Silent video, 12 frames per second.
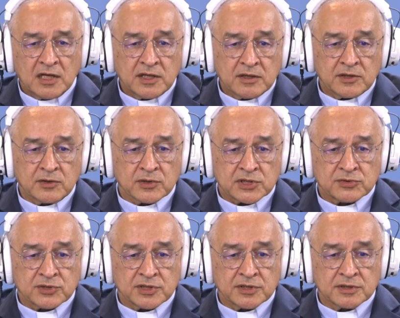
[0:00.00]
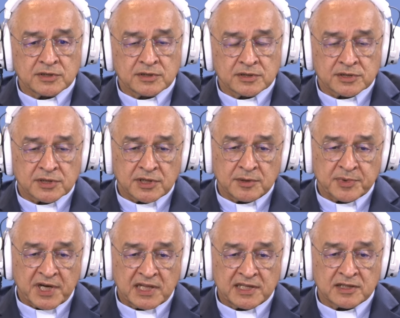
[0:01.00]
Não, eu acho que, que este aqui,
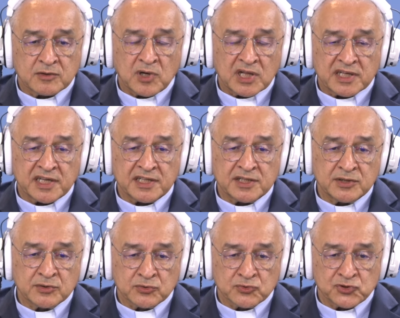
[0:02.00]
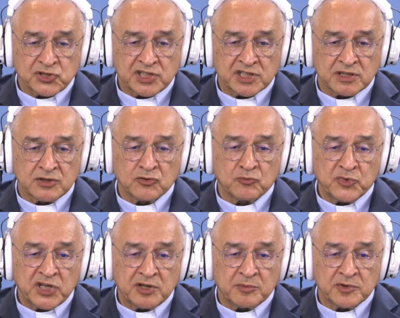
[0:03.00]
para além de qualquer ideologia, no
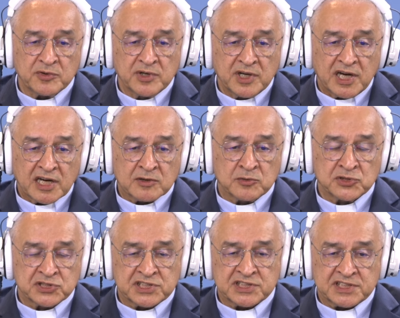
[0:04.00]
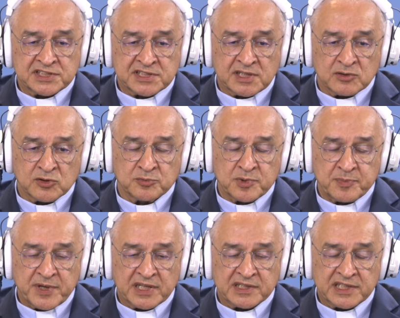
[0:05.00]
mínimo, a constatação do
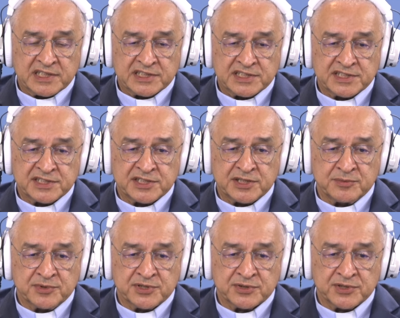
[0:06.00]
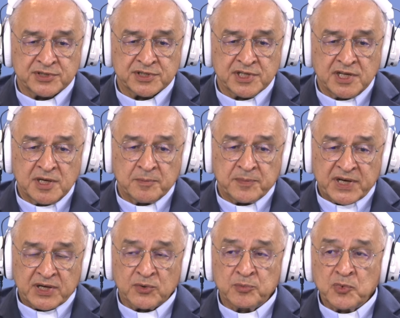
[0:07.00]
papel destas instituições
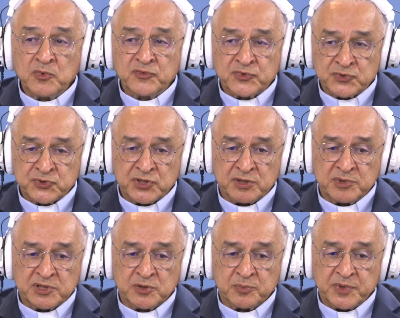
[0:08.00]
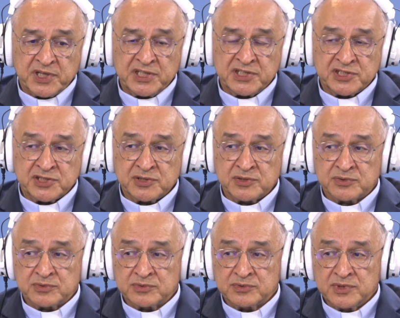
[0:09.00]
para o bom funcionamento do país e,
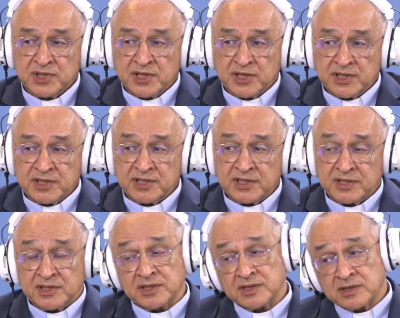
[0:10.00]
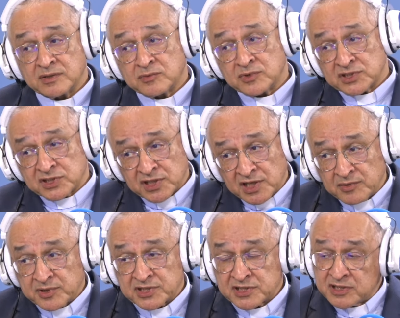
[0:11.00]
o, e, e com aquilo
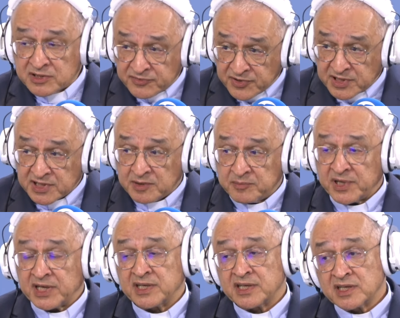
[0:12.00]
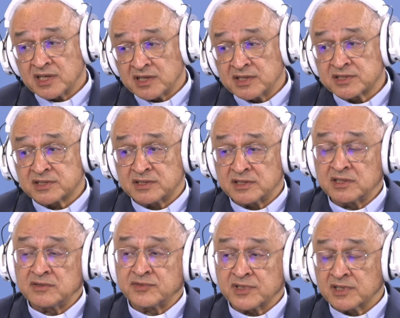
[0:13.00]
que a gente vê também a, este
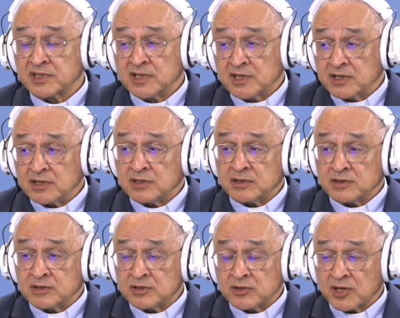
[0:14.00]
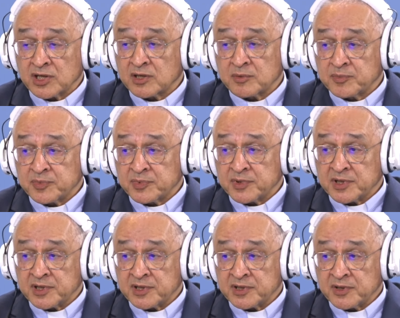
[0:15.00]
nível, e não é, que,
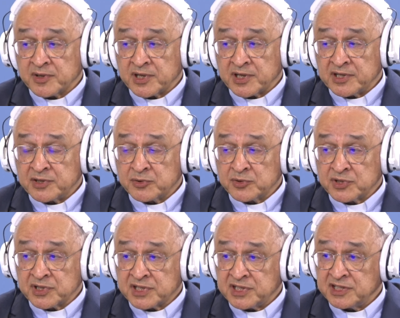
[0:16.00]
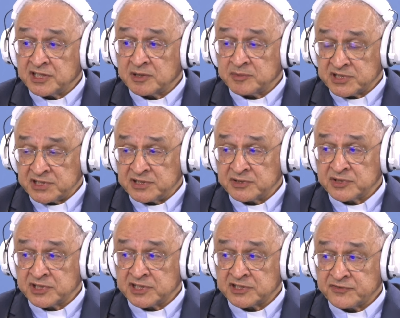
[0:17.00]
eh, não é em tom de crítica, mas em tom
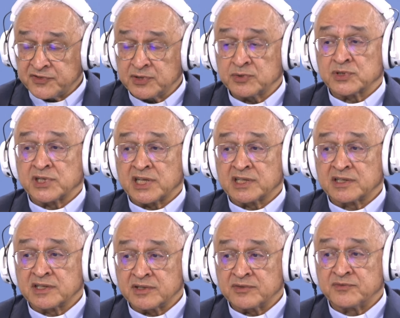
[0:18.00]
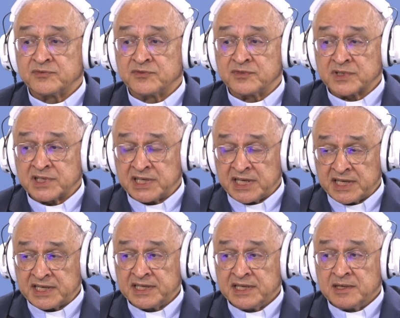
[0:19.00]
da dificuldade que, que
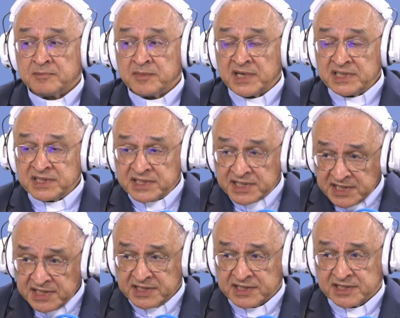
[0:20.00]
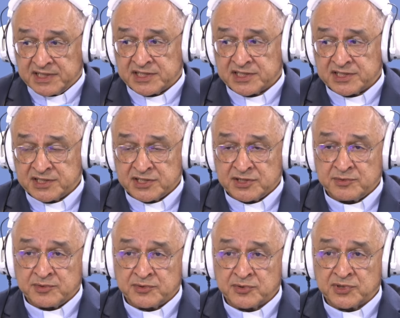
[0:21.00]
é manter estas
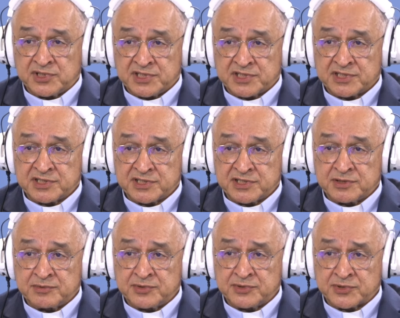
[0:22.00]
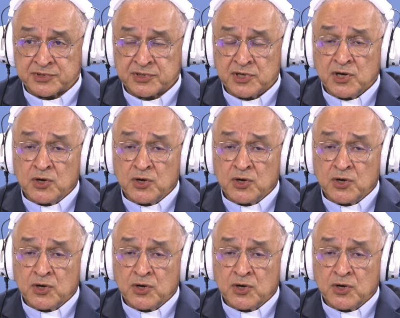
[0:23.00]
todas estas instituições.